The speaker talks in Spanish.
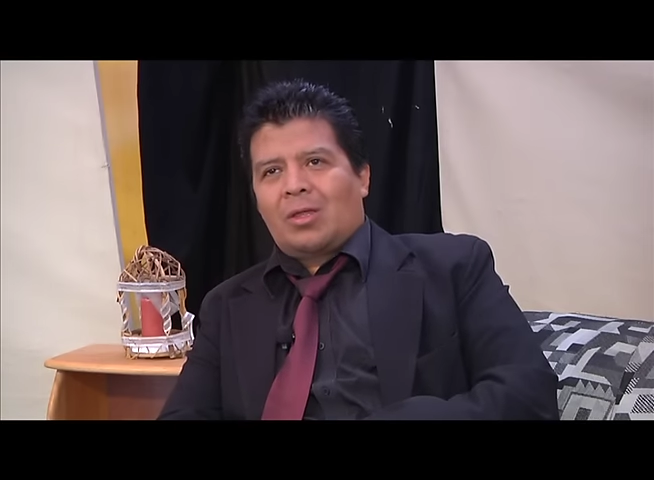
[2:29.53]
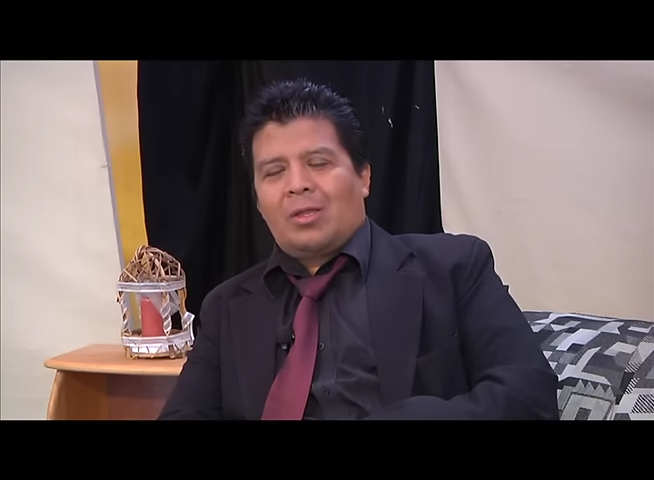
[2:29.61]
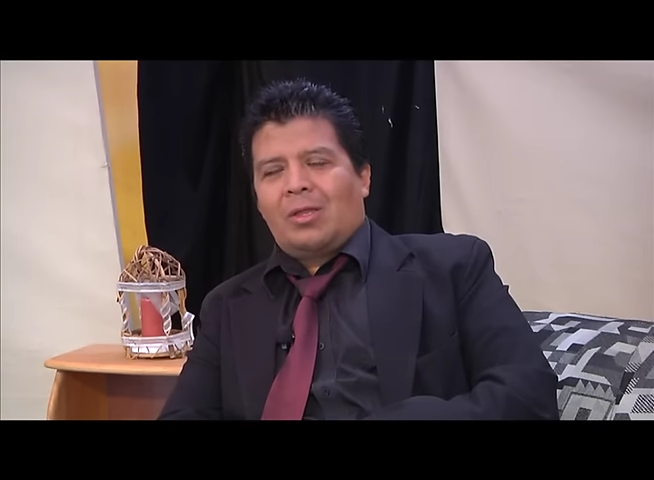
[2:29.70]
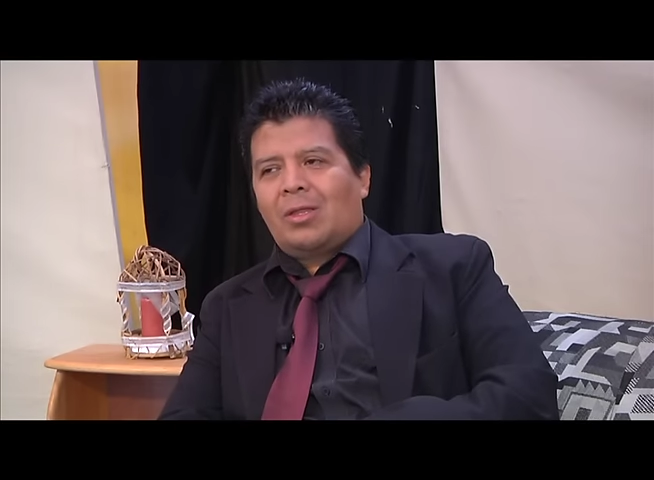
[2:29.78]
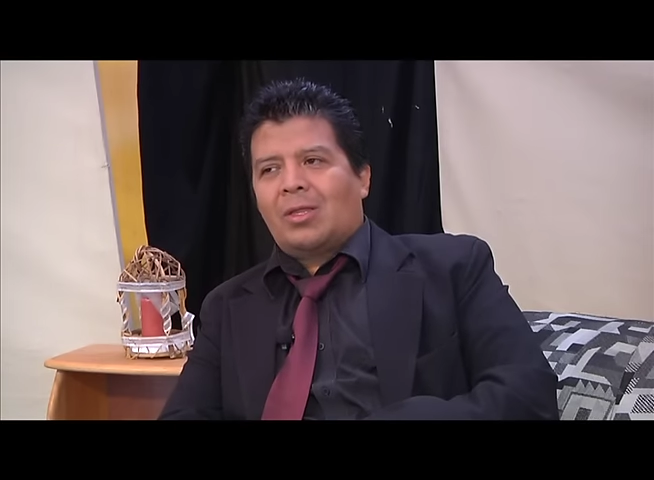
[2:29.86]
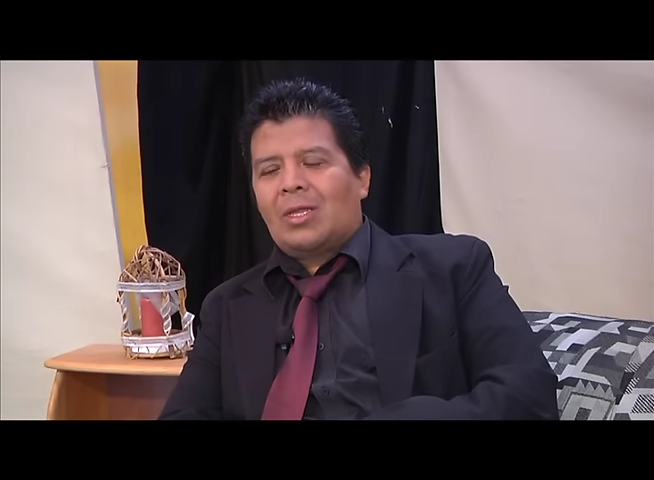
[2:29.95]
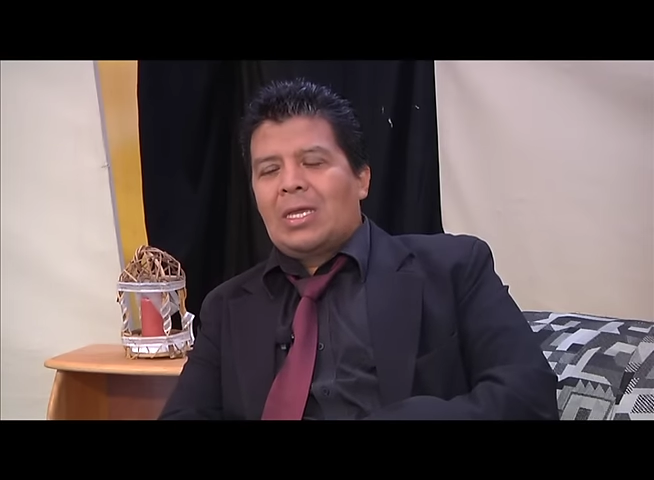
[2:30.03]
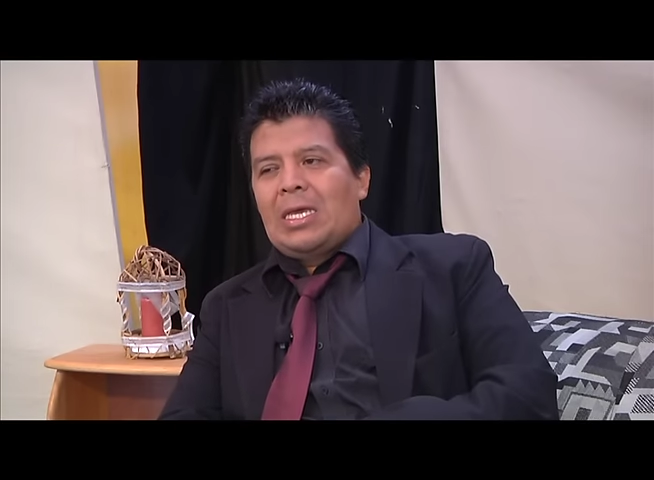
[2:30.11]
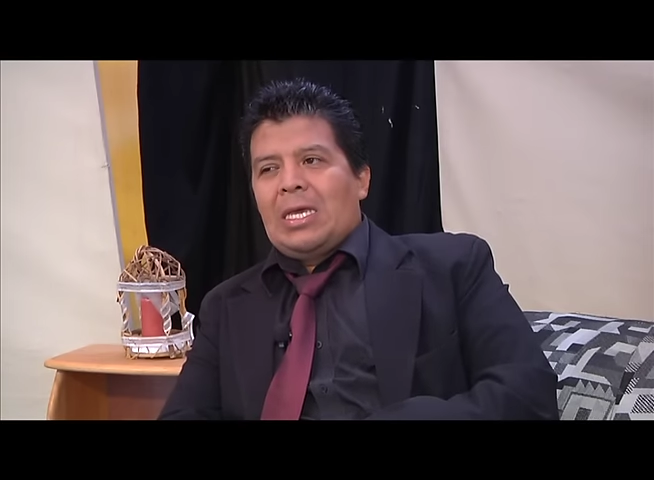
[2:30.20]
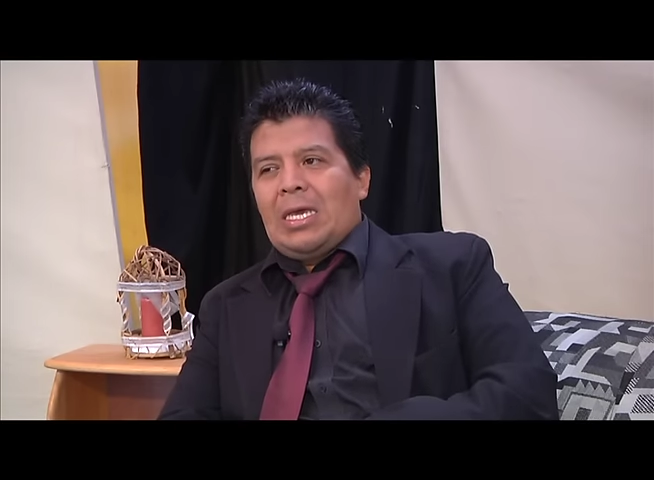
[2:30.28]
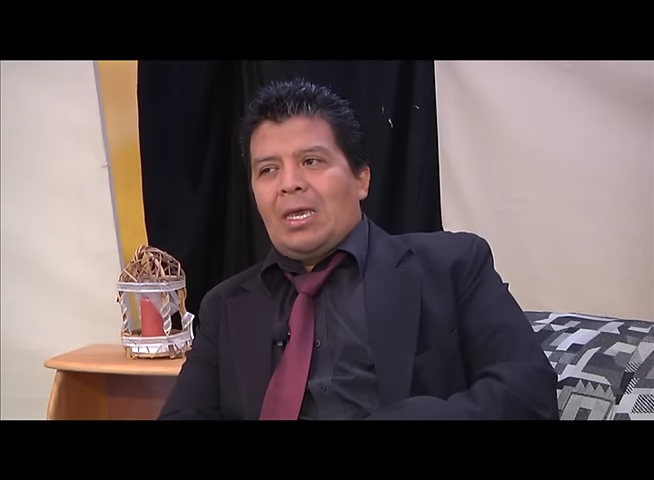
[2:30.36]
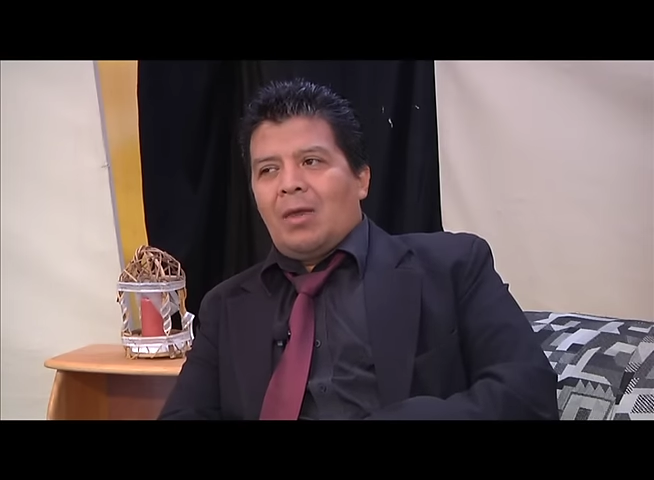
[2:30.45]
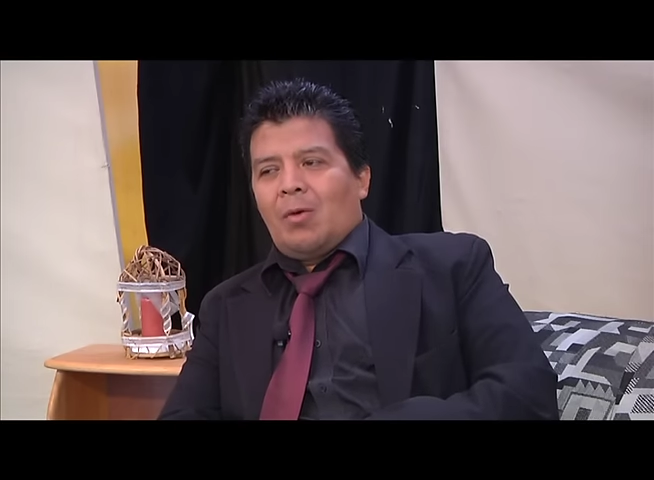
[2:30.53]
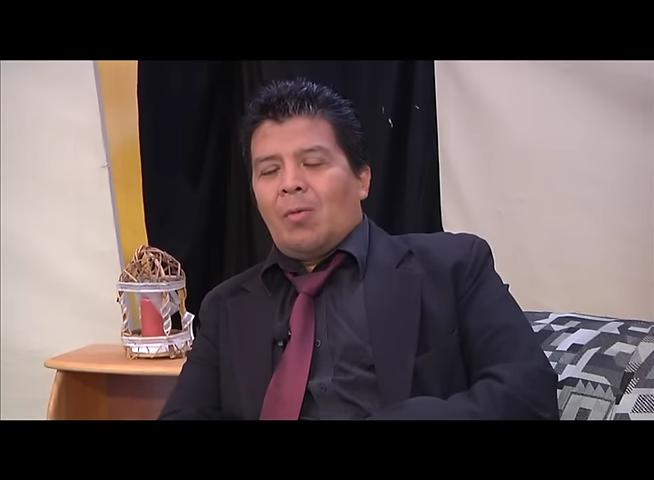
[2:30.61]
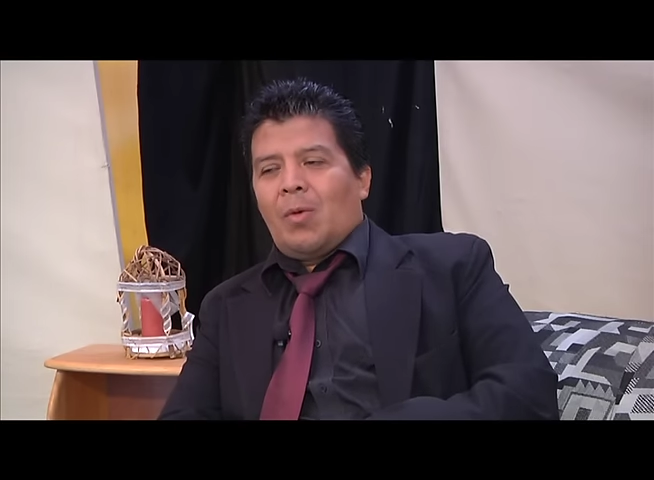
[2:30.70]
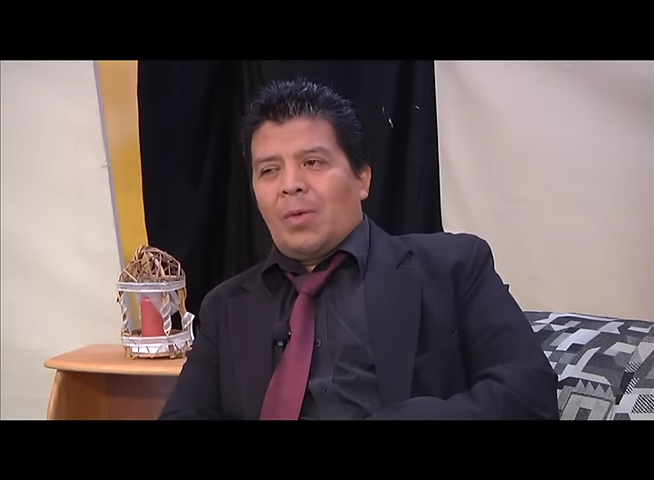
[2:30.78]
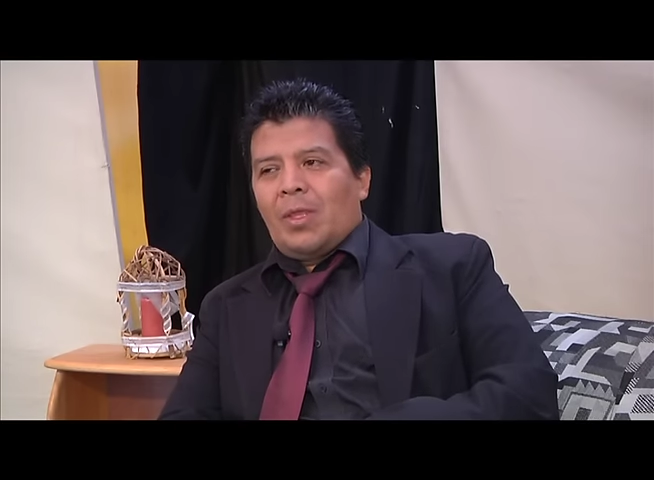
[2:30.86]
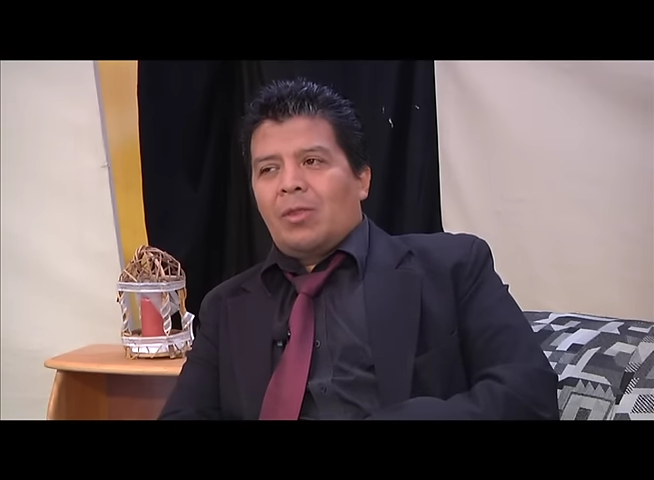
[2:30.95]
crisis. En
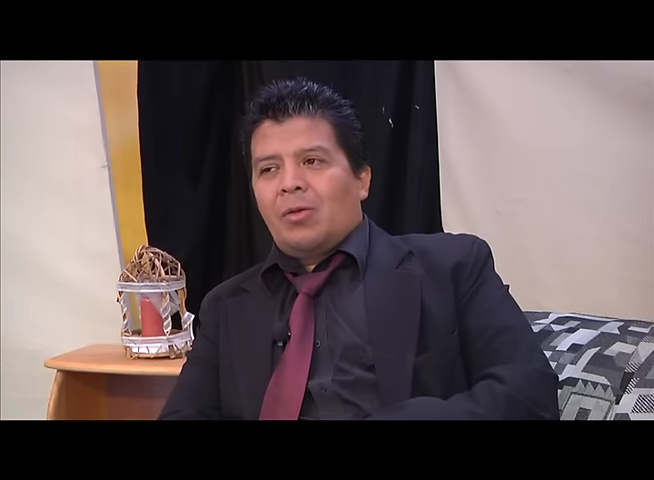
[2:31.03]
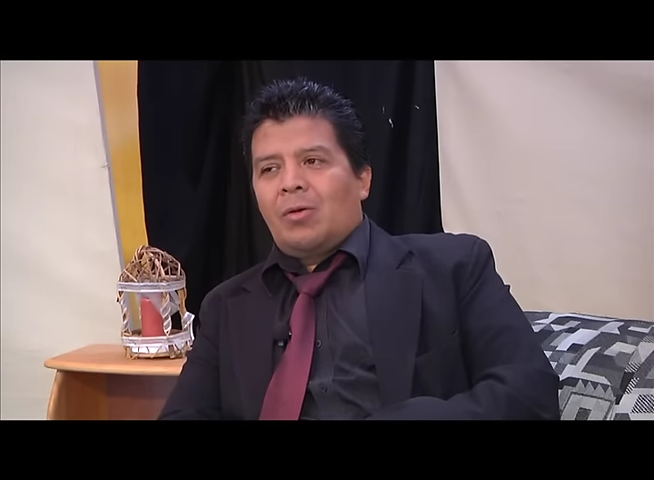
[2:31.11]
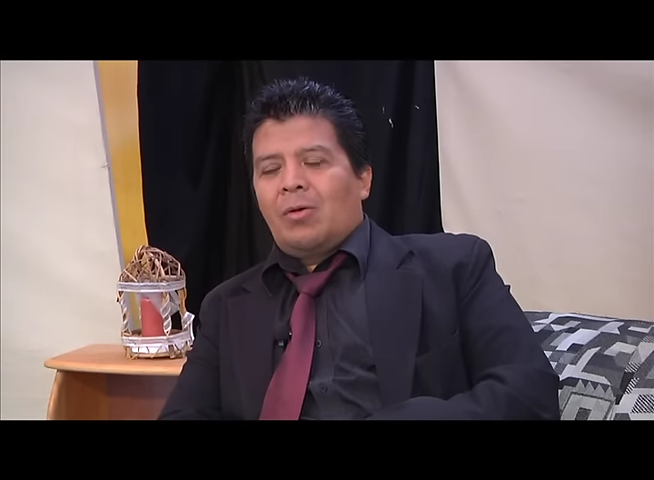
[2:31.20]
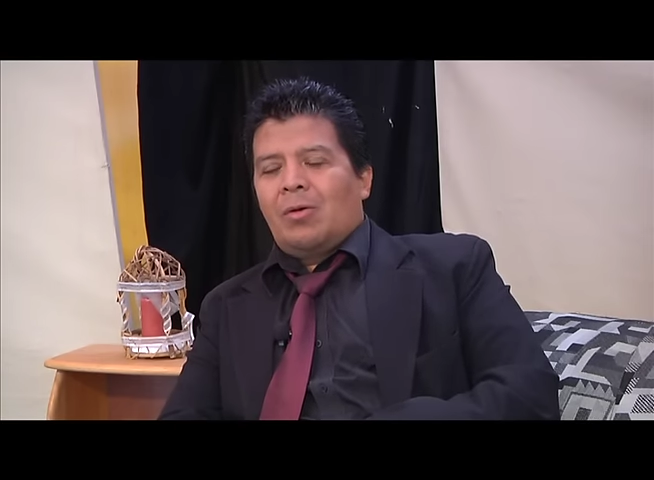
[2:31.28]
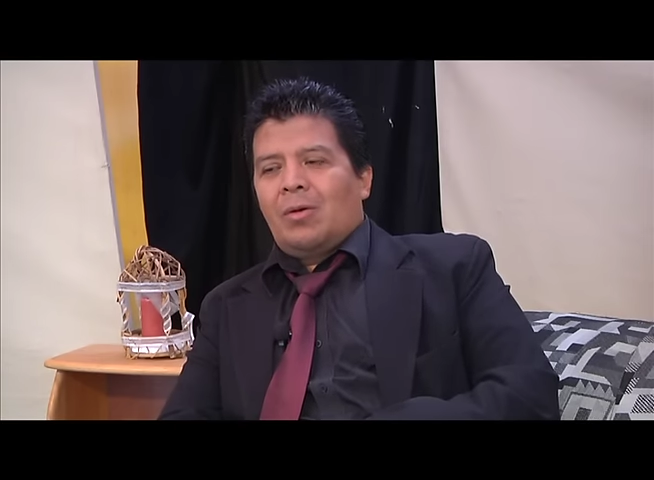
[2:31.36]
un momento